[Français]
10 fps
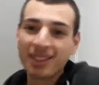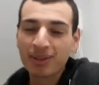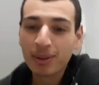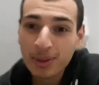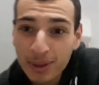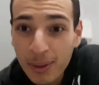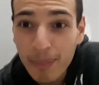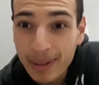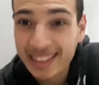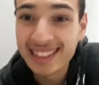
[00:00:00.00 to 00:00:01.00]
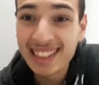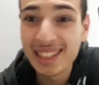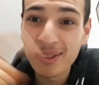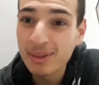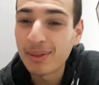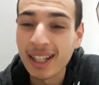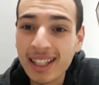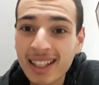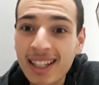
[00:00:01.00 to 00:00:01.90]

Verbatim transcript: Sur ce, passez une excellente soirée.